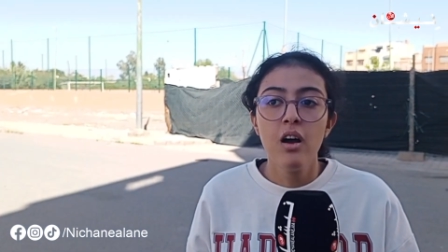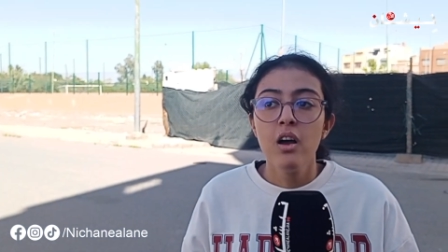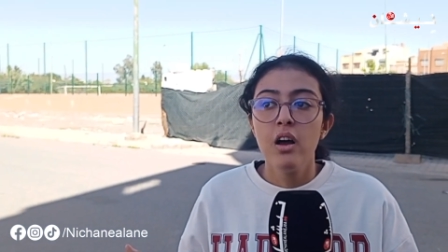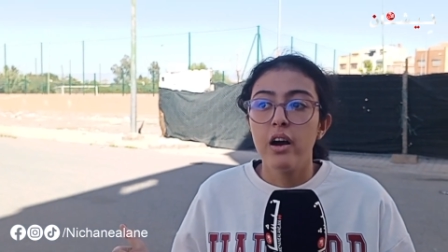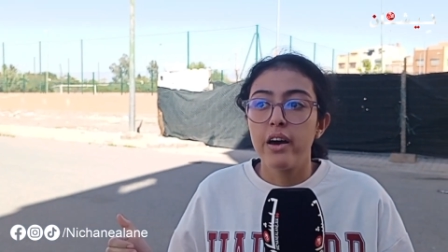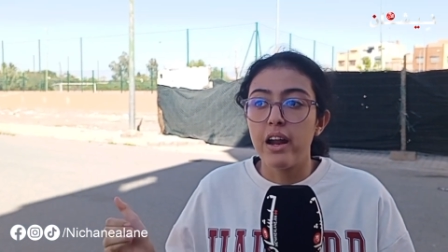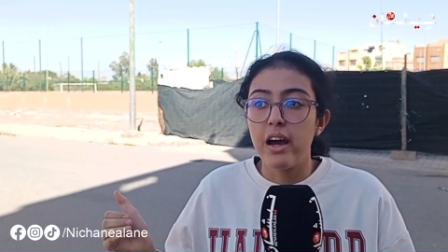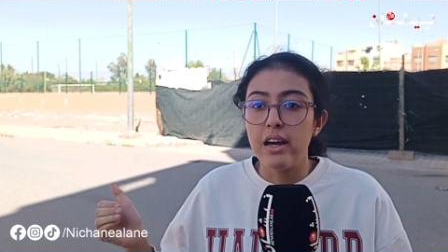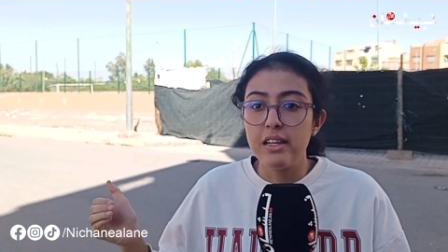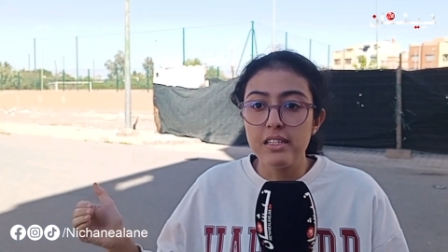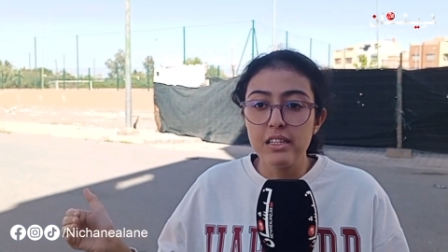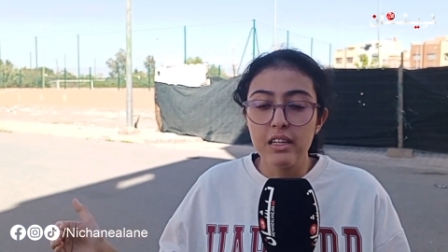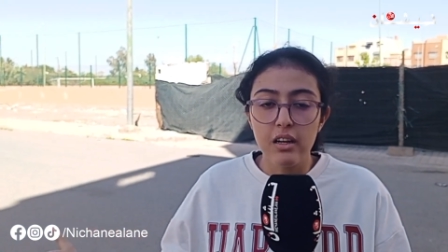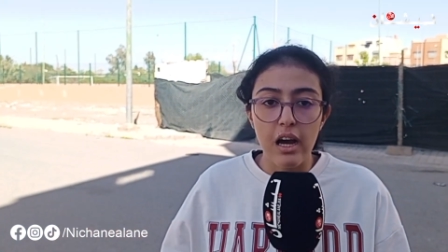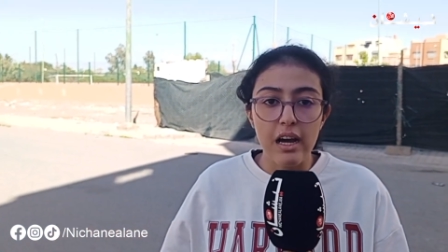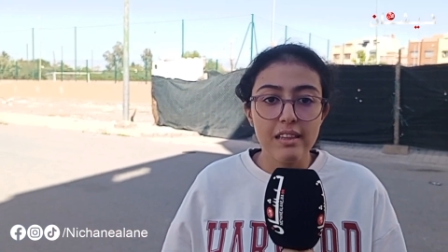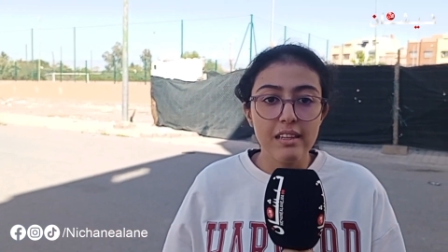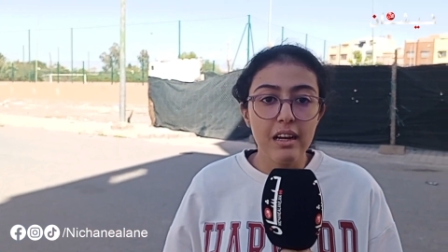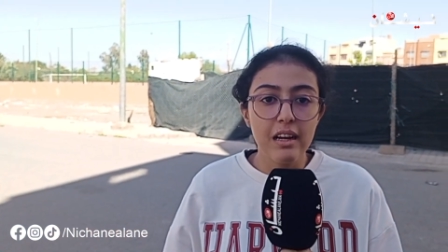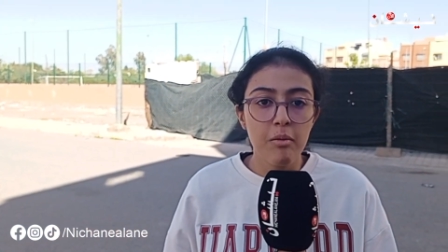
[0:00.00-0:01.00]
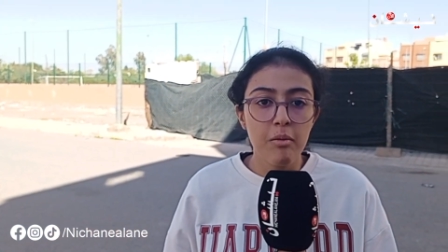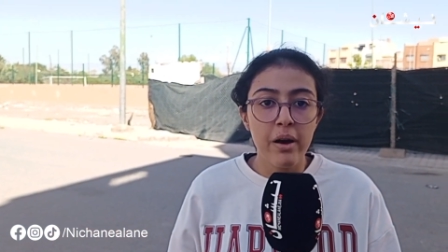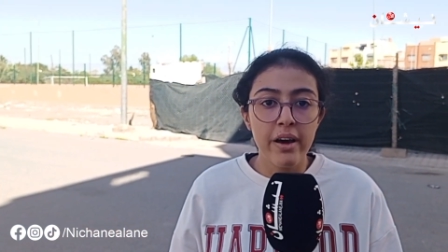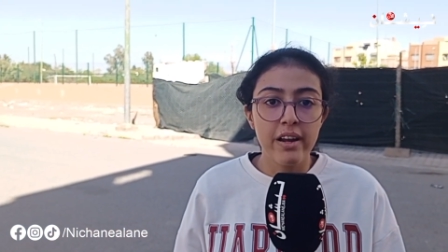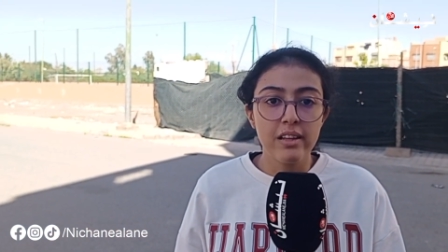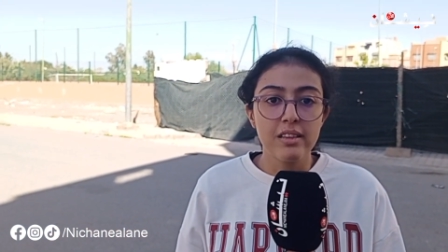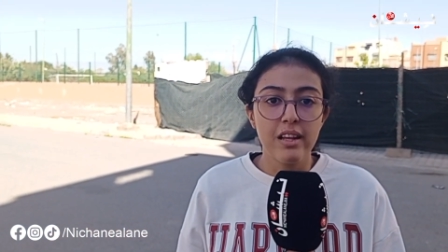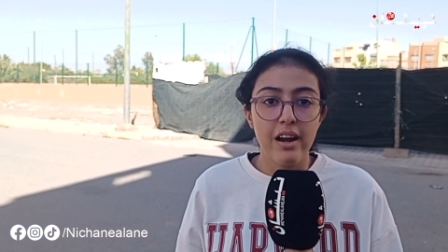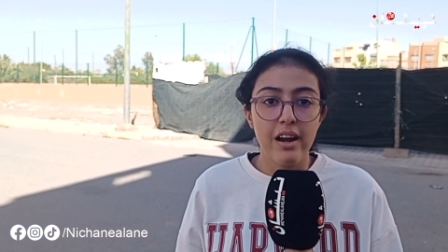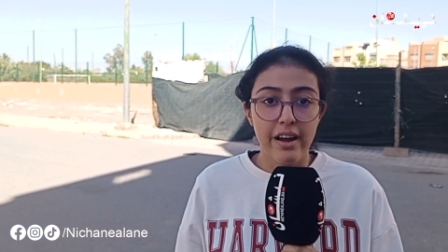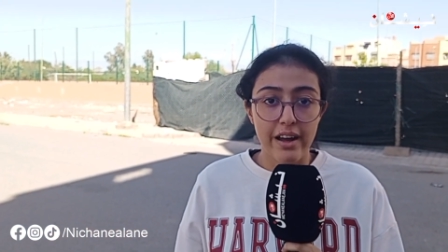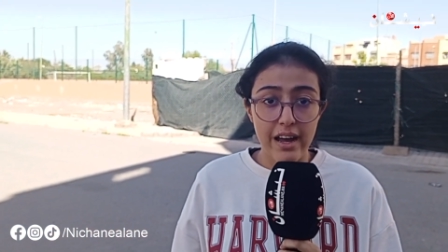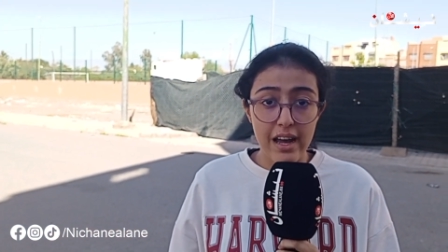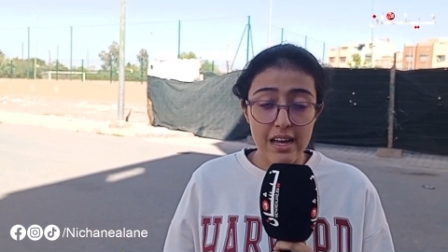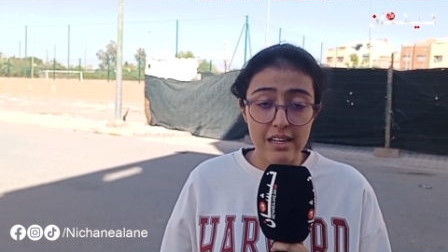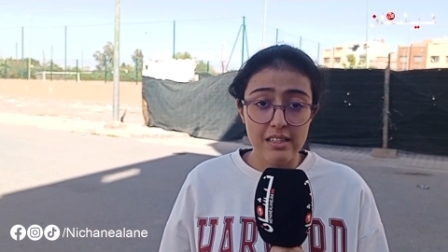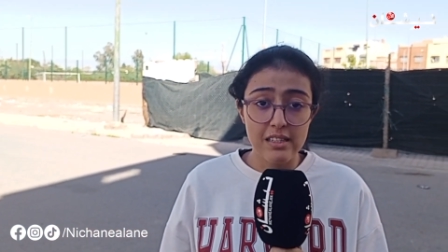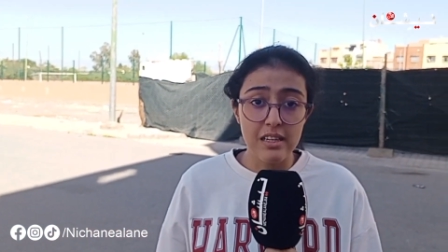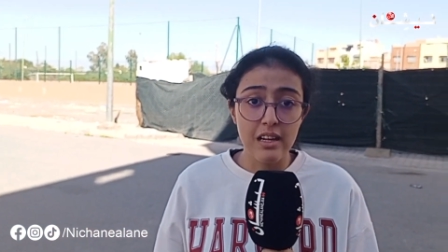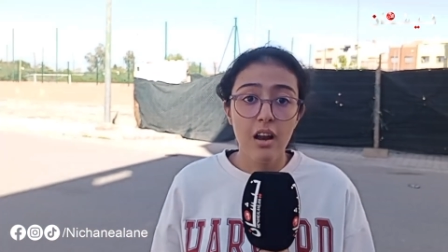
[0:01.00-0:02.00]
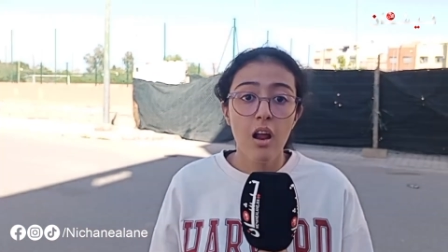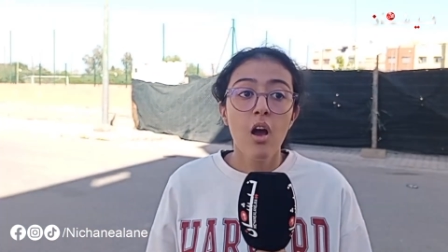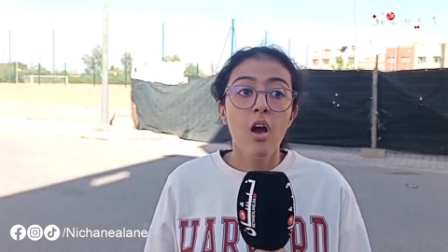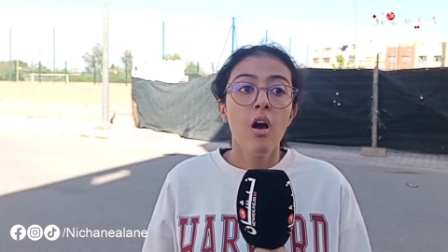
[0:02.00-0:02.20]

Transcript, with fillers: راه هذيك هذاك المرض راه قاتل